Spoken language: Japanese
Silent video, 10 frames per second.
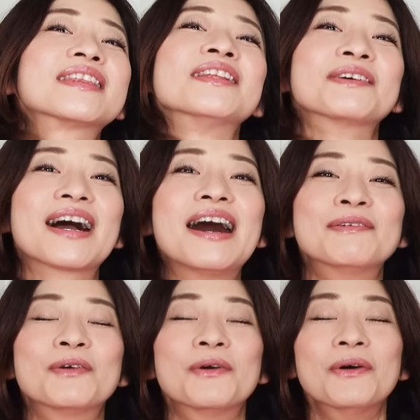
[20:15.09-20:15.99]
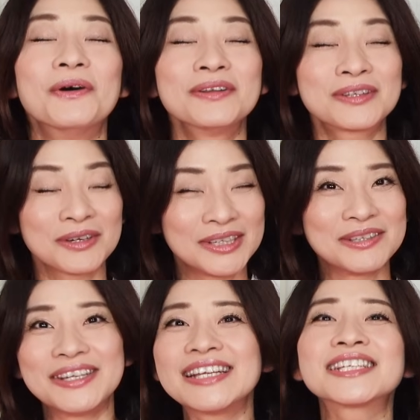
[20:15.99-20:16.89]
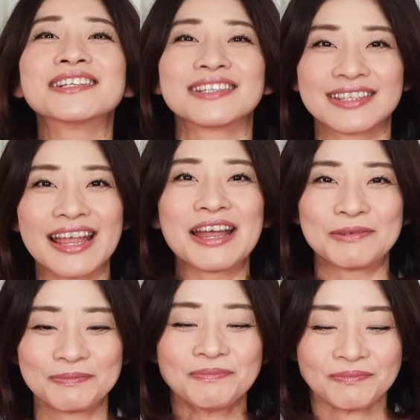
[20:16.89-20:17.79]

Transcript: たのがもう本当に嬉しくって